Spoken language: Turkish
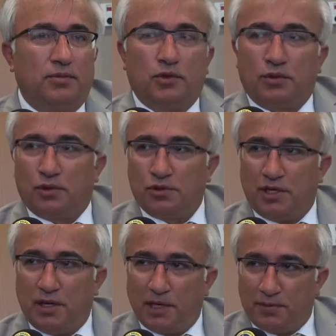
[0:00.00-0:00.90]
kurda
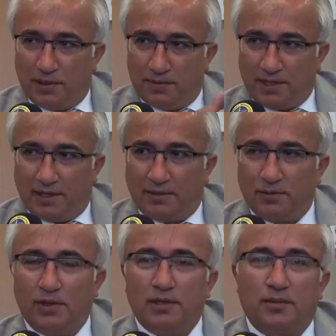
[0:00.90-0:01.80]
kuşa yem etmedi bize yani
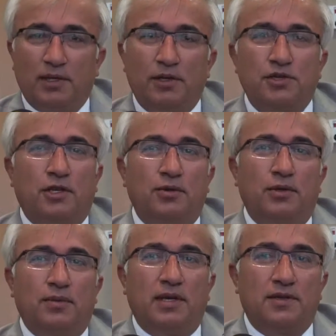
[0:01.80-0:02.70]
bu anlamda. Teşekkür
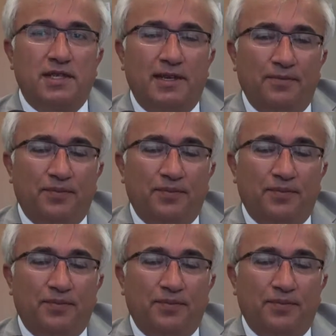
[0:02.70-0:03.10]
ederim kendisine.